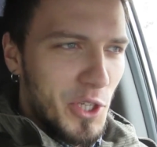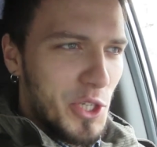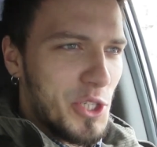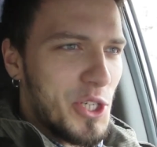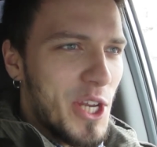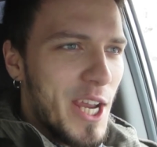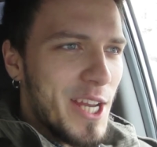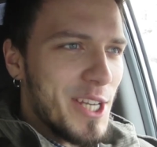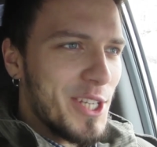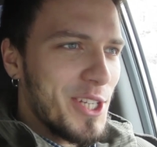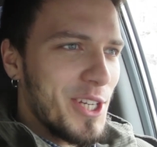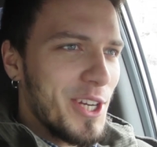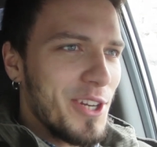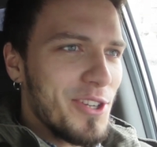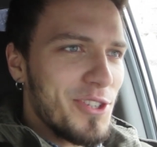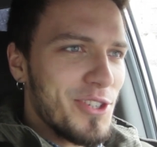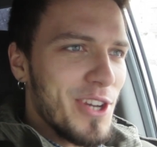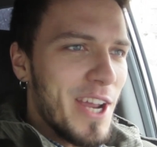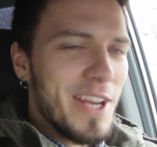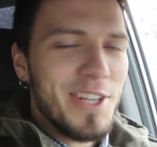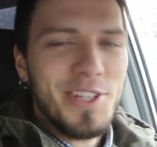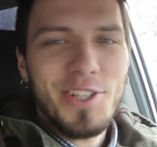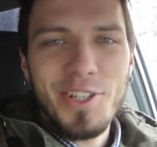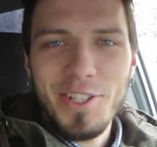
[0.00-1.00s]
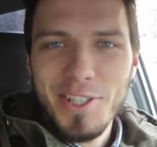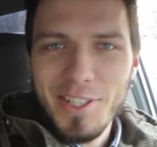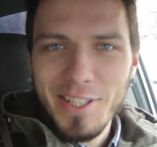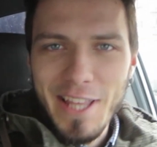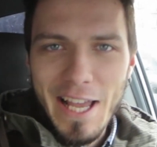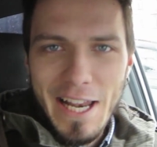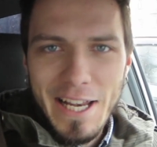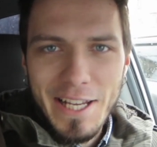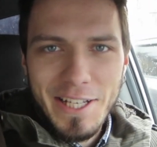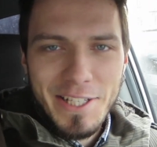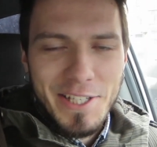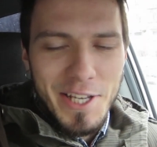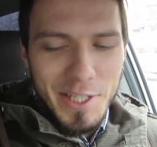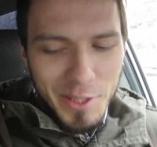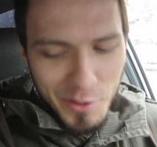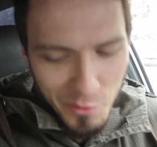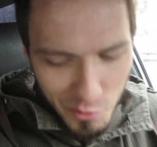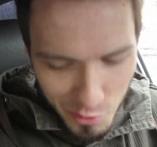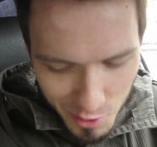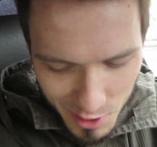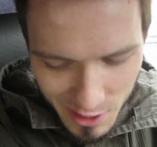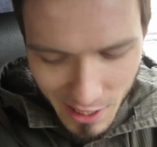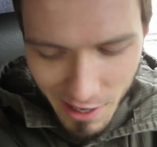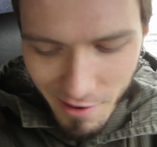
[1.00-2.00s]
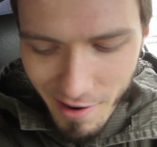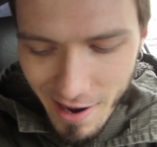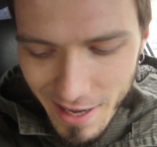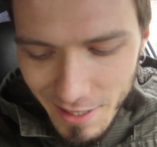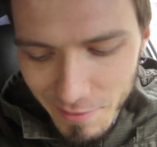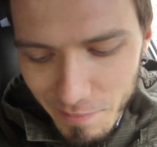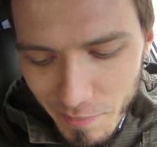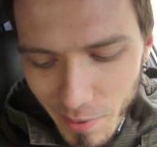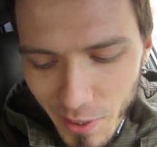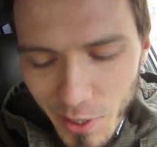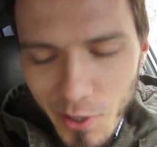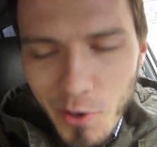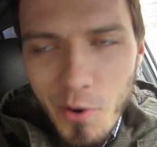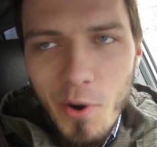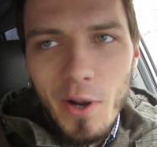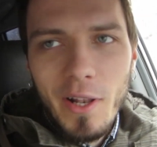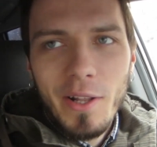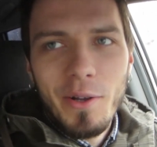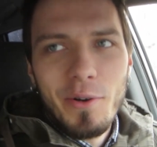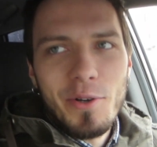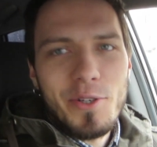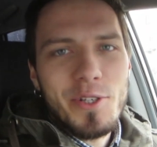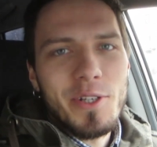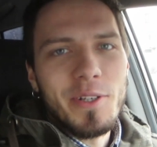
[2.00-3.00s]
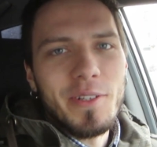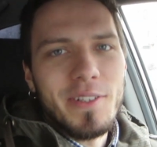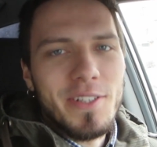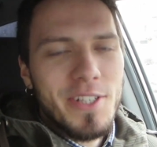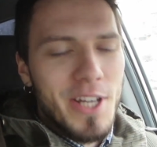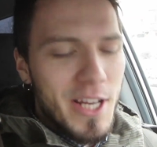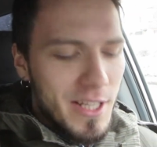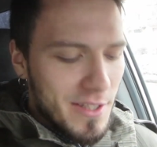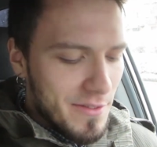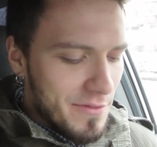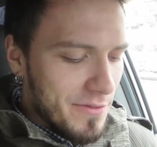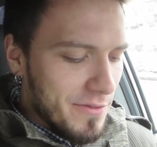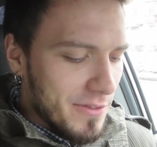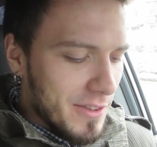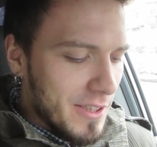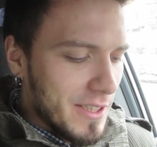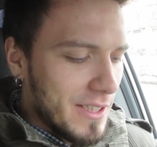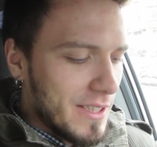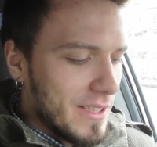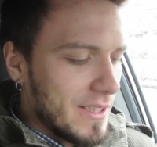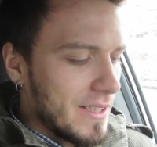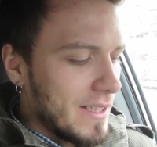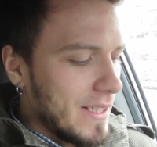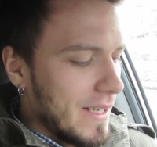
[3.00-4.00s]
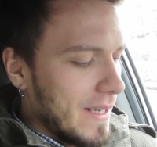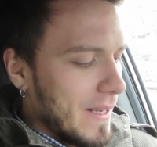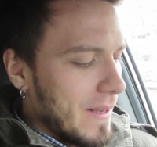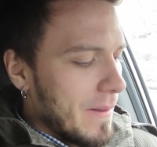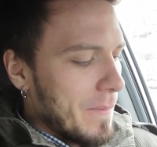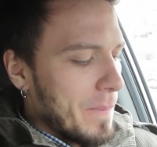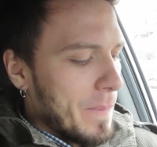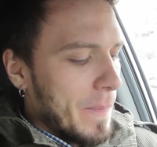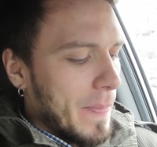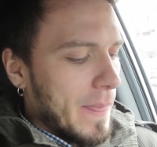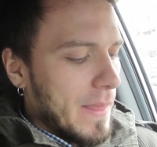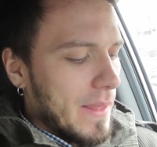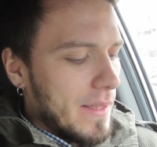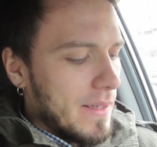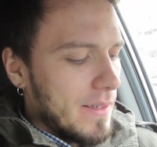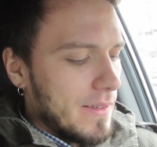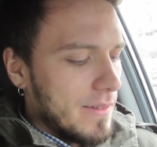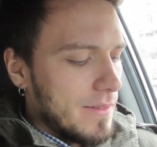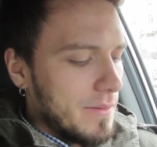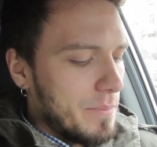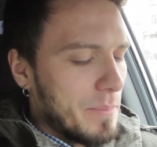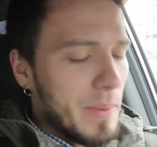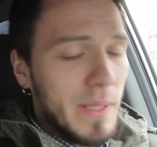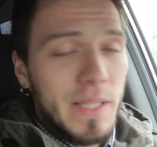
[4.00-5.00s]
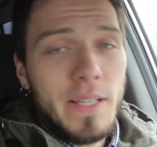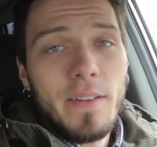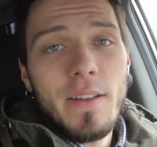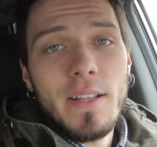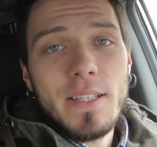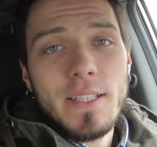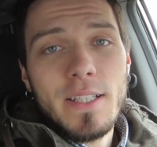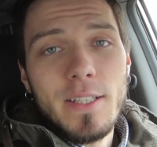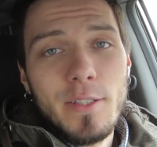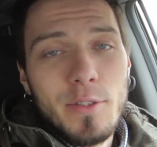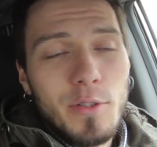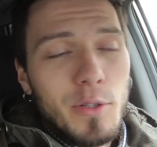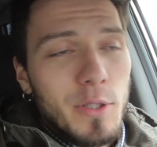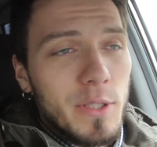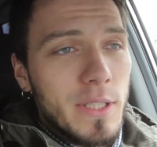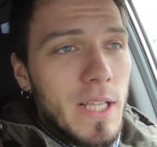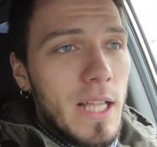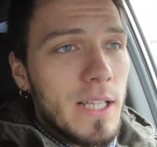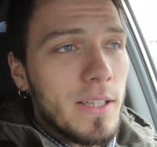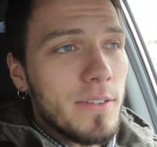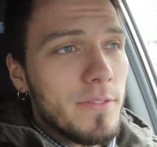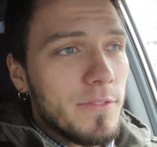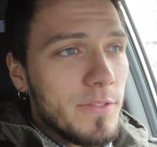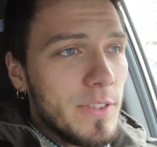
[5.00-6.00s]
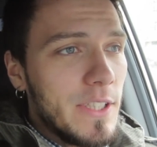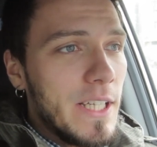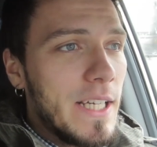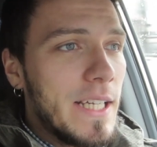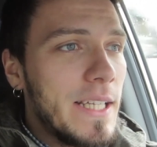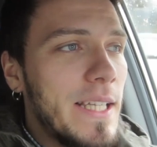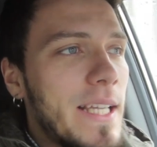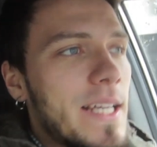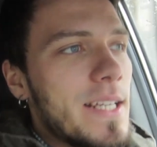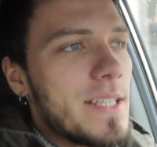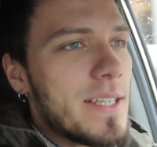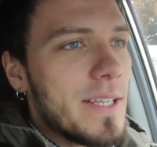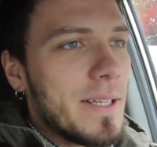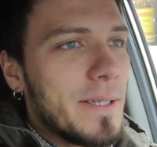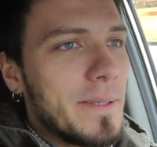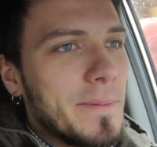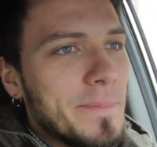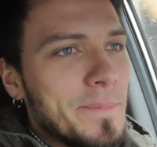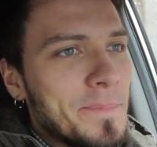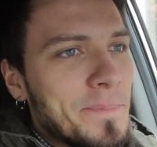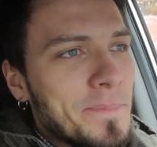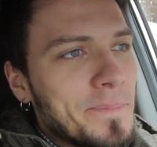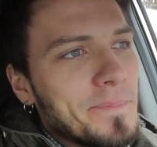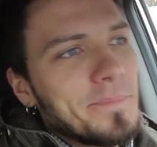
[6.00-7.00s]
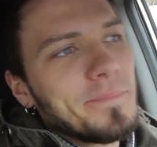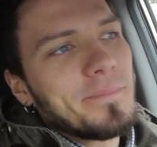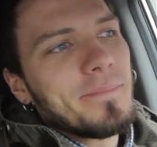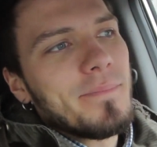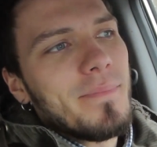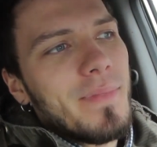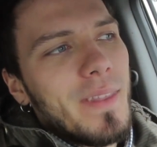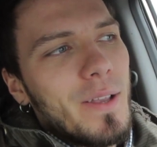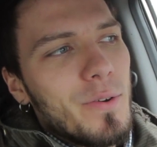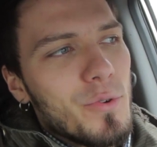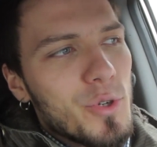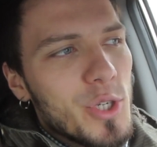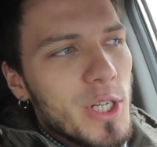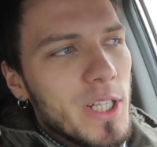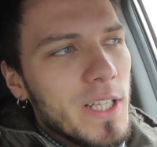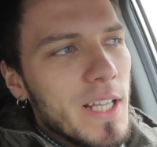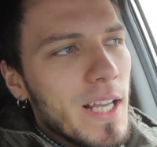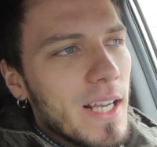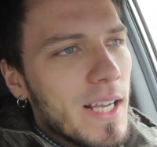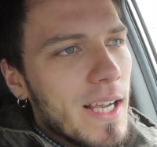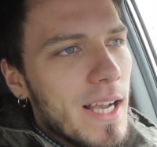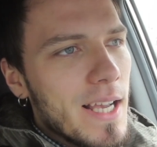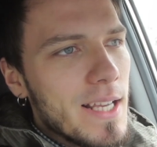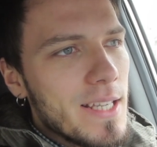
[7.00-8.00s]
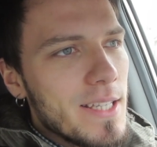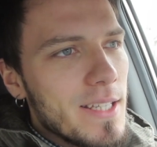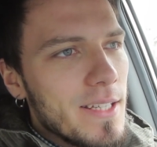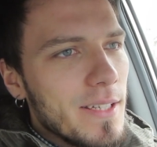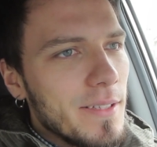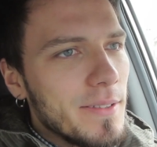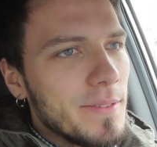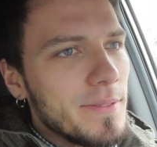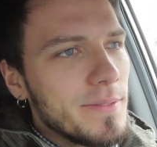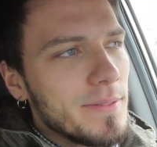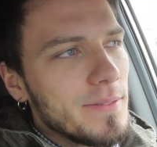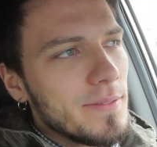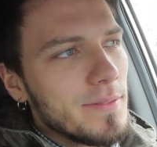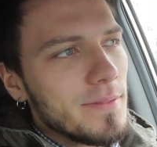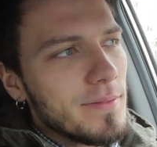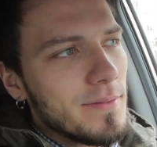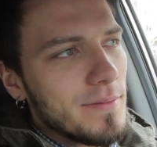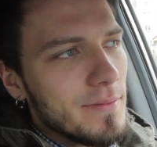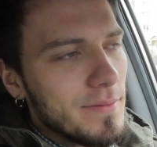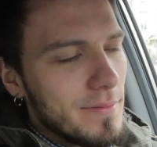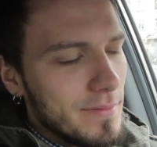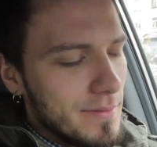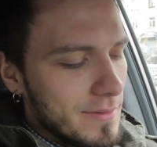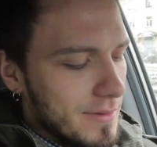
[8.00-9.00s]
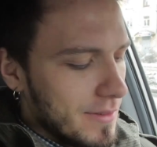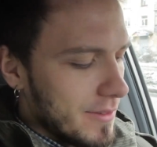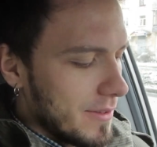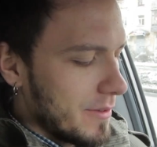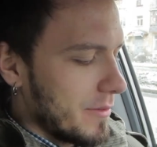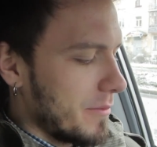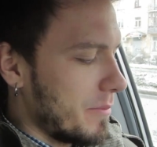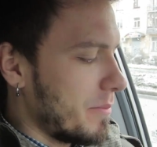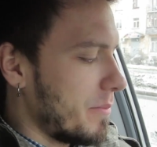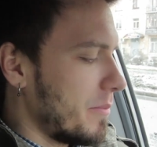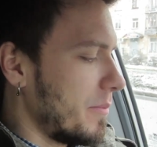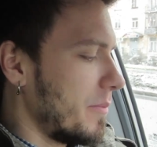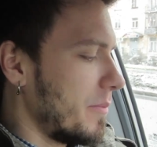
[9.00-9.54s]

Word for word: чаще и чаще стали где-то узнавать. Прикольно очень. Сейчас в э, продавец-консультант в DNS уже на кассе э,